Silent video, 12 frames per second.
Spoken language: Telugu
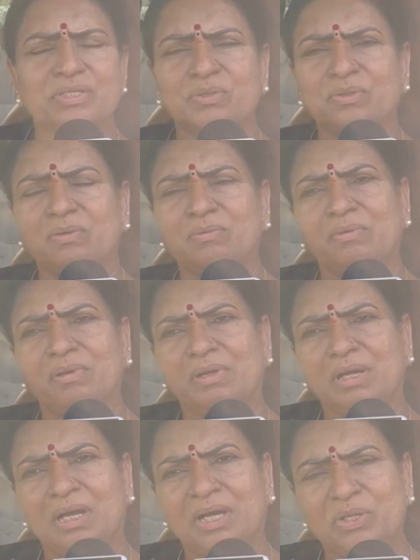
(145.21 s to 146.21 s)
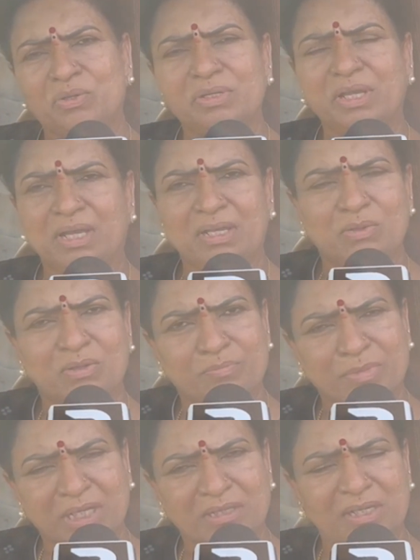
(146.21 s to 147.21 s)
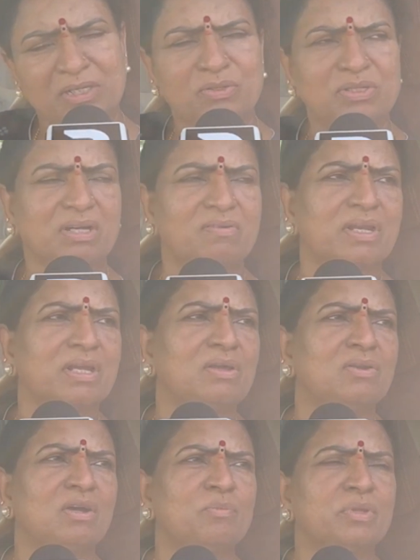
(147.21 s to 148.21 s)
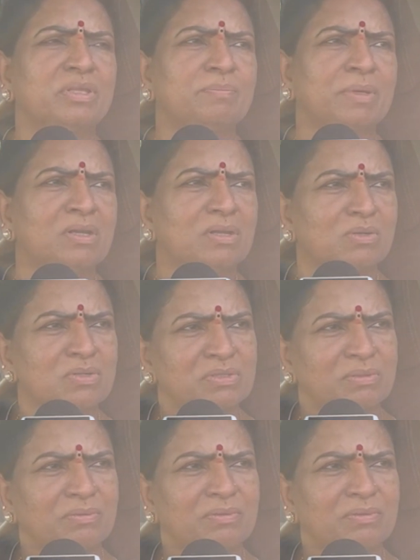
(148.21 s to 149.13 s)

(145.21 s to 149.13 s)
సో ఆ నియోజక ఈ నియోజక మర్తల్ నియోజకవర్గంలో అభివృద్ధి పనుల కోసం